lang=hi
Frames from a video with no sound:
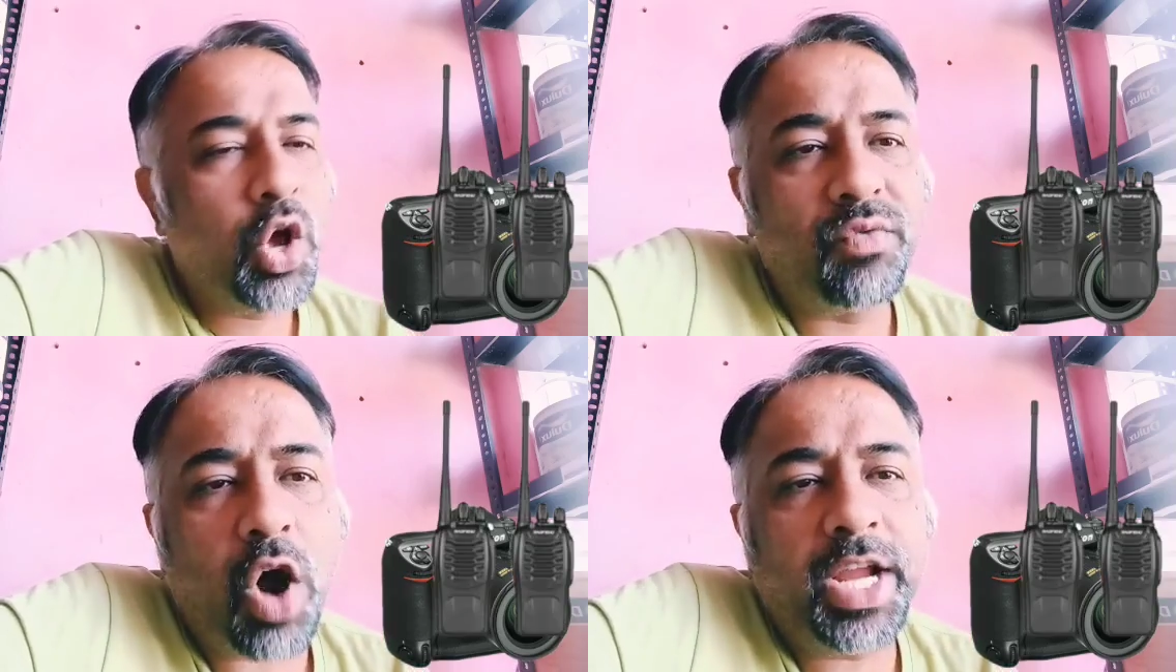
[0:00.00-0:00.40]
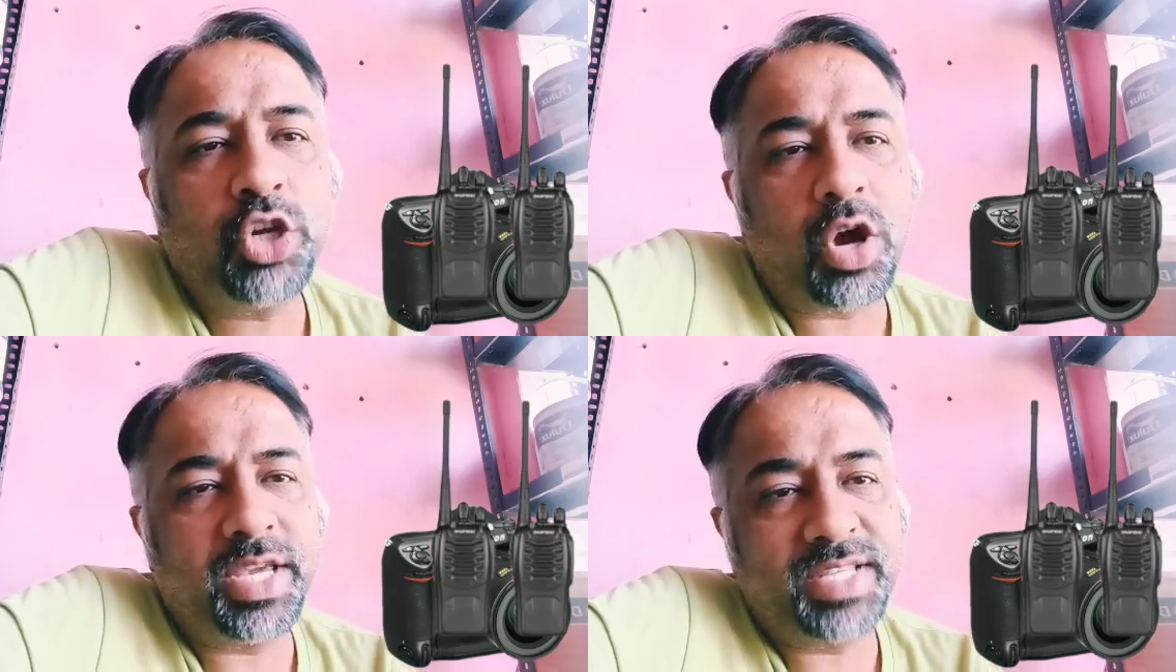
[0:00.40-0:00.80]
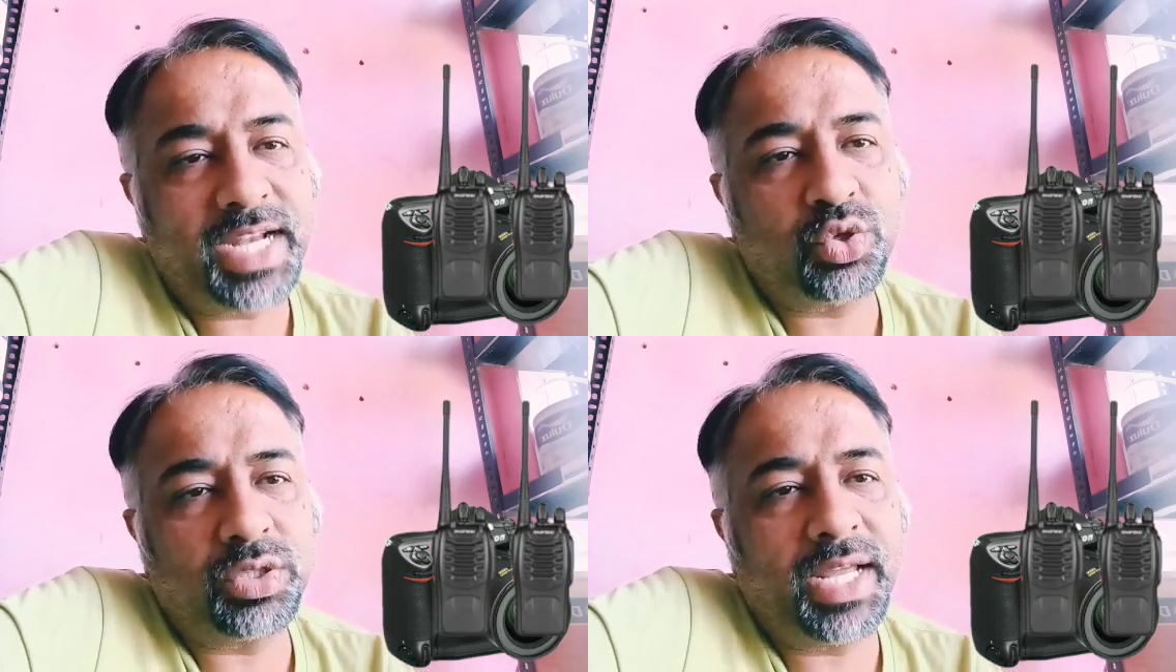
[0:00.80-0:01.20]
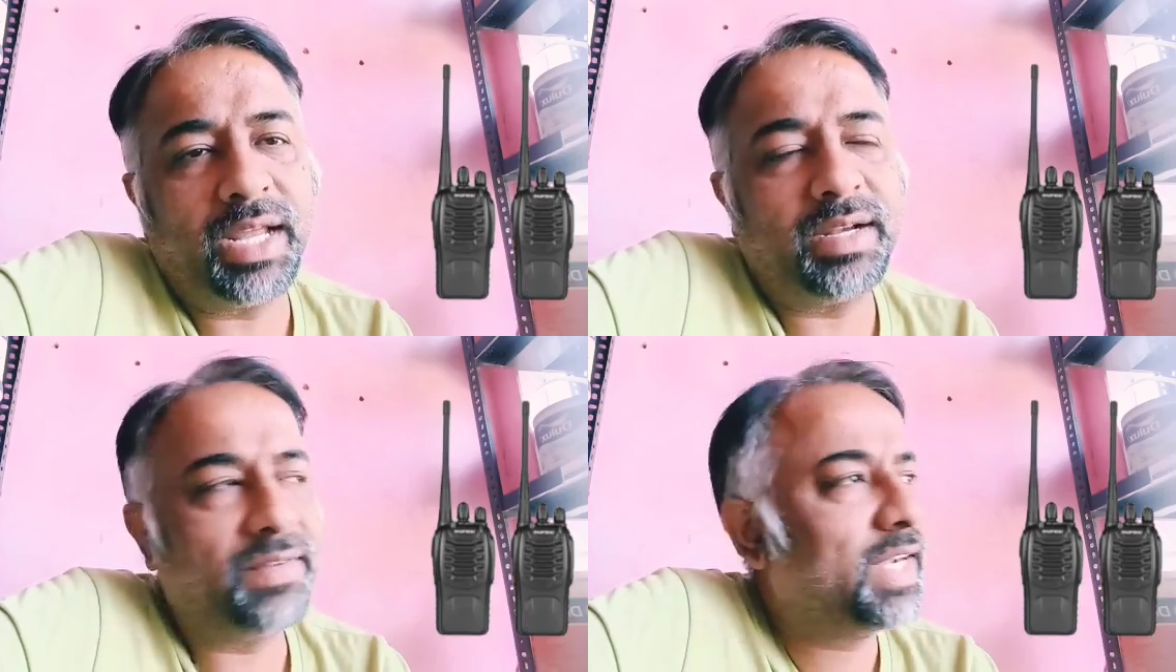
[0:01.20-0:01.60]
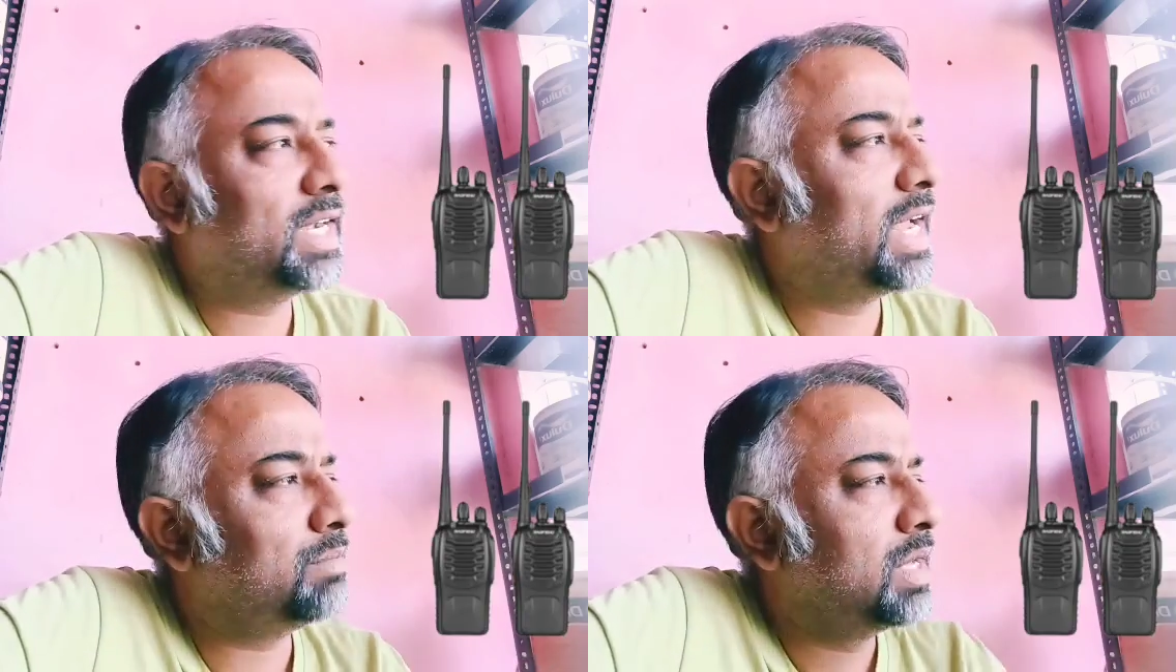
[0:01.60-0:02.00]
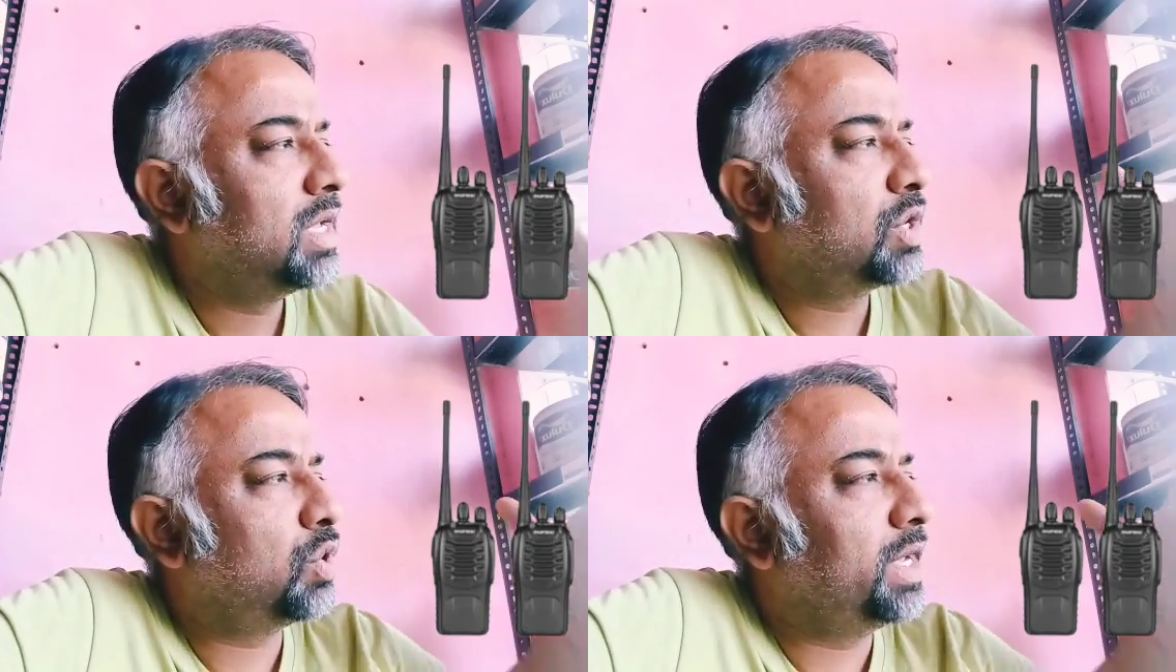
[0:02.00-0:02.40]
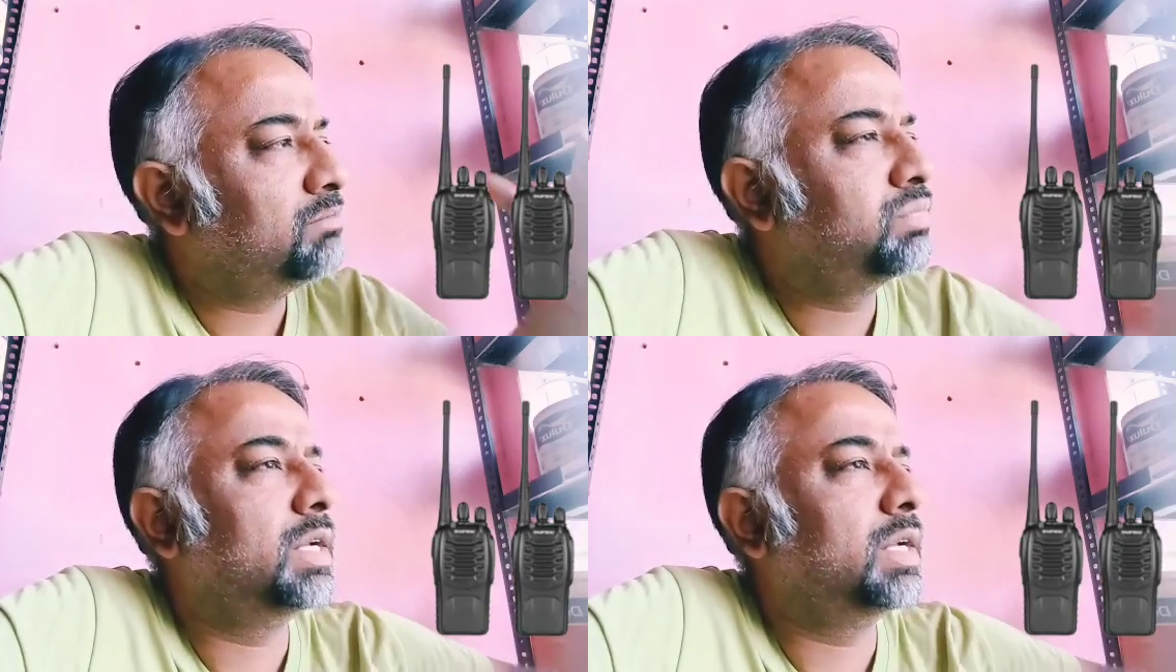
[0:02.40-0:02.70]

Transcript: वॉकी टॉकी सेट्स होते हैं डेफिनेटली अब कोई